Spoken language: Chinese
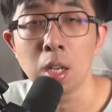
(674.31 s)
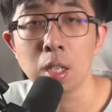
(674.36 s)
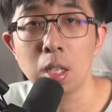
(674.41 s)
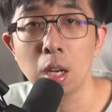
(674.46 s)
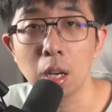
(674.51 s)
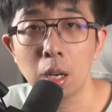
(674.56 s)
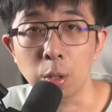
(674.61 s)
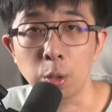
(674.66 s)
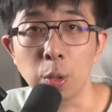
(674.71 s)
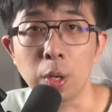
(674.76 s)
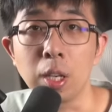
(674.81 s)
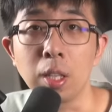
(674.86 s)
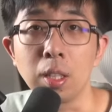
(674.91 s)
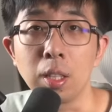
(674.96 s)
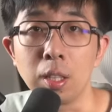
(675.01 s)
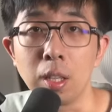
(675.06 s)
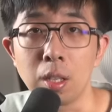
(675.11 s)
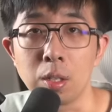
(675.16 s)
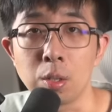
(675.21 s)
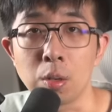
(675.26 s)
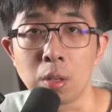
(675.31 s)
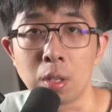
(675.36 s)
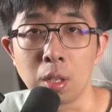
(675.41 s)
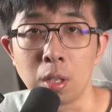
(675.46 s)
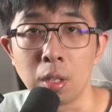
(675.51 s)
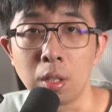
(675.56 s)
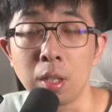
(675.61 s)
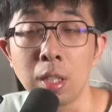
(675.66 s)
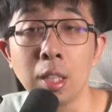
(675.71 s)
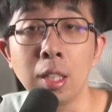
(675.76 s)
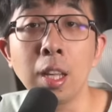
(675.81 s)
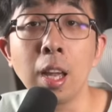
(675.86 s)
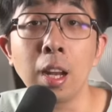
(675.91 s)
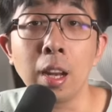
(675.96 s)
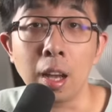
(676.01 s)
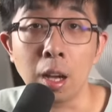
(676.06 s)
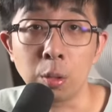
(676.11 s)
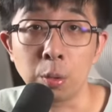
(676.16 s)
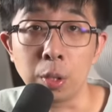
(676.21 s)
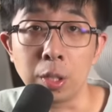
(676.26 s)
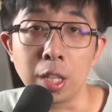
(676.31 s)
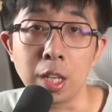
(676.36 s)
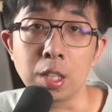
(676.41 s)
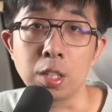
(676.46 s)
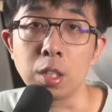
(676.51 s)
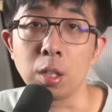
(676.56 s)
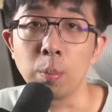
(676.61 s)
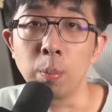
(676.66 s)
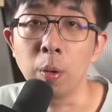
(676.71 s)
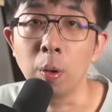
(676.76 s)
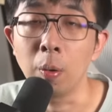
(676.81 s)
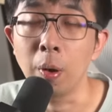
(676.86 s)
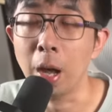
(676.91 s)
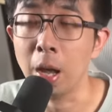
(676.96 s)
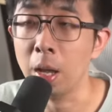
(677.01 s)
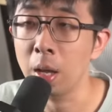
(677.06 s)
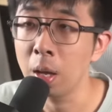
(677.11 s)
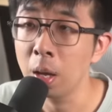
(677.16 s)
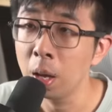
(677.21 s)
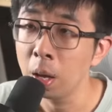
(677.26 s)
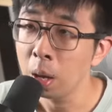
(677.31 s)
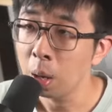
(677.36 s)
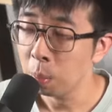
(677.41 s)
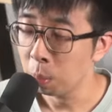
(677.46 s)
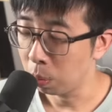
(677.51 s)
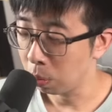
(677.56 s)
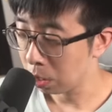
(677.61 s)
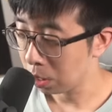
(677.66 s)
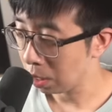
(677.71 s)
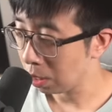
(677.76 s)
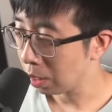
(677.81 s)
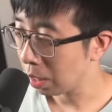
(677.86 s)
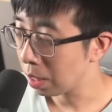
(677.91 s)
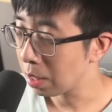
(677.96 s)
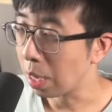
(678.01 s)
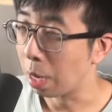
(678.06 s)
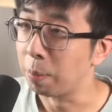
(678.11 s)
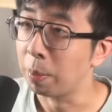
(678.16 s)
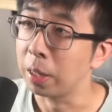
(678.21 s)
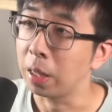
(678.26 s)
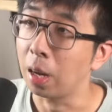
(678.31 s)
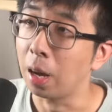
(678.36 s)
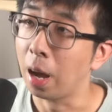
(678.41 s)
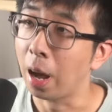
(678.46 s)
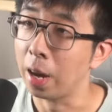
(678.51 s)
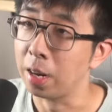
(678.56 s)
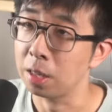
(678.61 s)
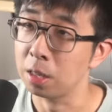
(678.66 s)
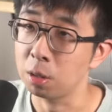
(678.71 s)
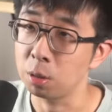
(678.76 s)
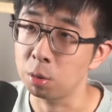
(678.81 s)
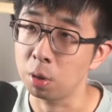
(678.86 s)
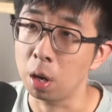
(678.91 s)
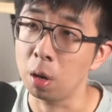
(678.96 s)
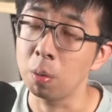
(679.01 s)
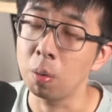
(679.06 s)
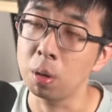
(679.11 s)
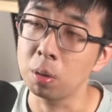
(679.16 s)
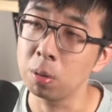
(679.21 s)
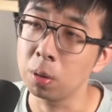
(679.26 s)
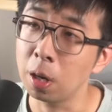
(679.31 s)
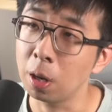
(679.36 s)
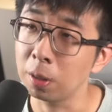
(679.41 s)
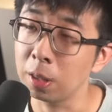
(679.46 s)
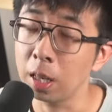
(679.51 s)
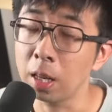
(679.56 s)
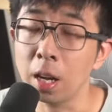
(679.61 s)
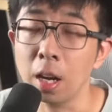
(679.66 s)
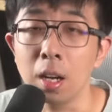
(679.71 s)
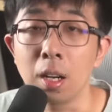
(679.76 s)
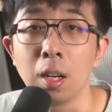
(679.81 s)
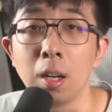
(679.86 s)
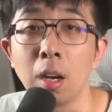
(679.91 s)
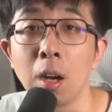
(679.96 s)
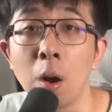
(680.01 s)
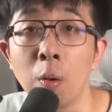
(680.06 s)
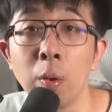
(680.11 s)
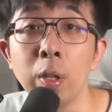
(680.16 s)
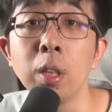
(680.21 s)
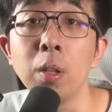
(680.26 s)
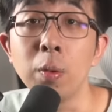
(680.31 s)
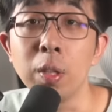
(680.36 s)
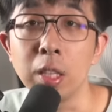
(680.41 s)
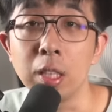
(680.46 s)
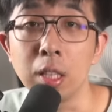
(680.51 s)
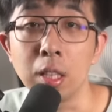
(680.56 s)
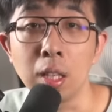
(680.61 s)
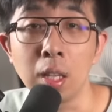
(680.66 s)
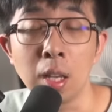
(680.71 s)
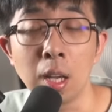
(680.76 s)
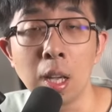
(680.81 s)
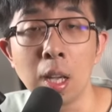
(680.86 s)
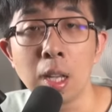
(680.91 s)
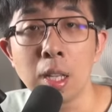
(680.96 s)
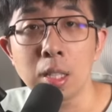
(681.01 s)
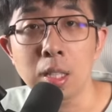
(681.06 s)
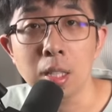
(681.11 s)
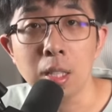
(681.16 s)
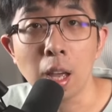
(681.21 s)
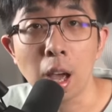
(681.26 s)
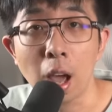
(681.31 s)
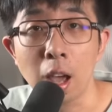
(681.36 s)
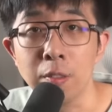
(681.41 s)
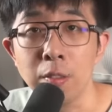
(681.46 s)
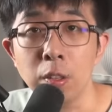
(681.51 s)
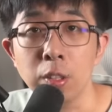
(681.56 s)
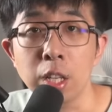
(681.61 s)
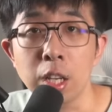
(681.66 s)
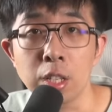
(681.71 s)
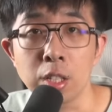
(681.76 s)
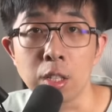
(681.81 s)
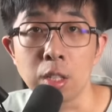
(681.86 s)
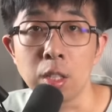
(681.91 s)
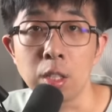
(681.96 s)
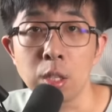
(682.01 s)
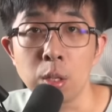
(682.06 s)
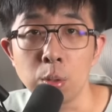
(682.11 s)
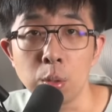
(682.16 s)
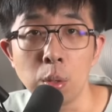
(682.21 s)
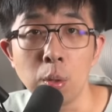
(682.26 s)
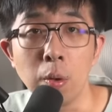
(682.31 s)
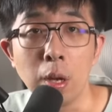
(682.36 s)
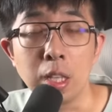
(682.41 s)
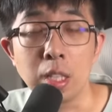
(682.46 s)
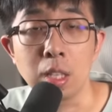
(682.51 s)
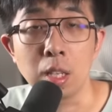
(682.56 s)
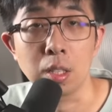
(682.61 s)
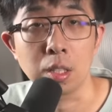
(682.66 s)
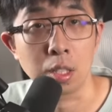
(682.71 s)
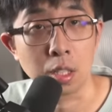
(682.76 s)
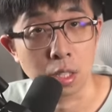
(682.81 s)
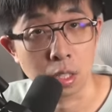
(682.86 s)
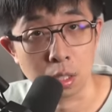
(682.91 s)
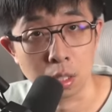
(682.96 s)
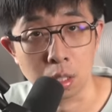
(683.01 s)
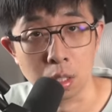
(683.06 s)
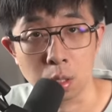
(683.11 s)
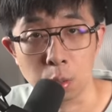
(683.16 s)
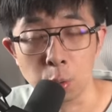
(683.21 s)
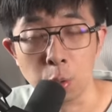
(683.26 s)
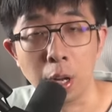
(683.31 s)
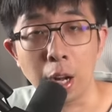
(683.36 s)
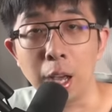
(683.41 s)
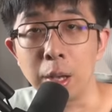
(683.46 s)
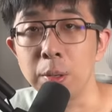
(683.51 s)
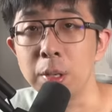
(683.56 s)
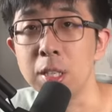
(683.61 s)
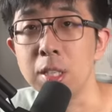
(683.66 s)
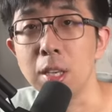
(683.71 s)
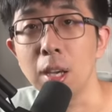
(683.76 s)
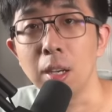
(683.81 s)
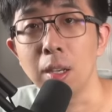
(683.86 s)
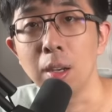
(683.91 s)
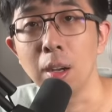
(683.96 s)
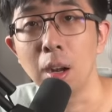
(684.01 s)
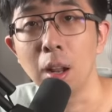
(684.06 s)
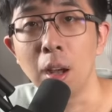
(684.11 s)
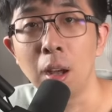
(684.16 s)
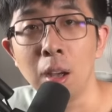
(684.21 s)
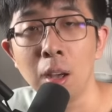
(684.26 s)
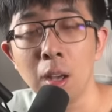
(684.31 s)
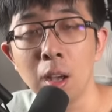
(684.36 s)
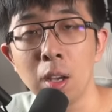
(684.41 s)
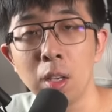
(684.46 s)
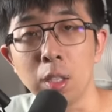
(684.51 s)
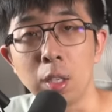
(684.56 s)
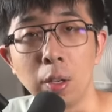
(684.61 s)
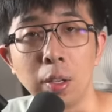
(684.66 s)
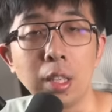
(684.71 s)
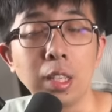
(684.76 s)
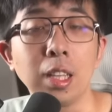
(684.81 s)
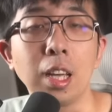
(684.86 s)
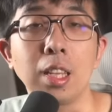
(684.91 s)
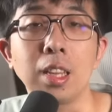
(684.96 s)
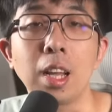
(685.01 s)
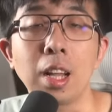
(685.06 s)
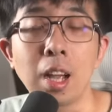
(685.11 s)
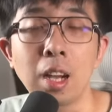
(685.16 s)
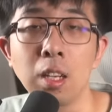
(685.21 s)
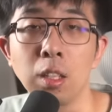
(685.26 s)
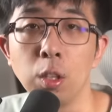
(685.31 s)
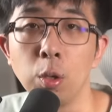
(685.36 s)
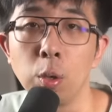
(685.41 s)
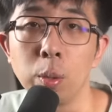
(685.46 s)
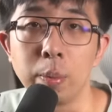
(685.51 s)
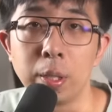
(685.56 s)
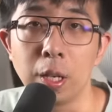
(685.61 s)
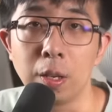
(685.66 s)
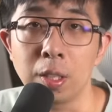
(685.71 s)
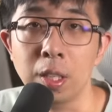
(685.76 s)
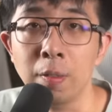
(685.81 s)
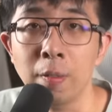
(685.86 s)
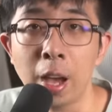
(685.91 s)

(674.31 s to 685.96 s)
这个对应的呢，就是低电量对电池的破坏。不过今天咱们呢，还是主要关注高电量和高温的问题。今天 iPhone 电池的生存环境其实是越来越险恶了。有一个点大家可能会比较意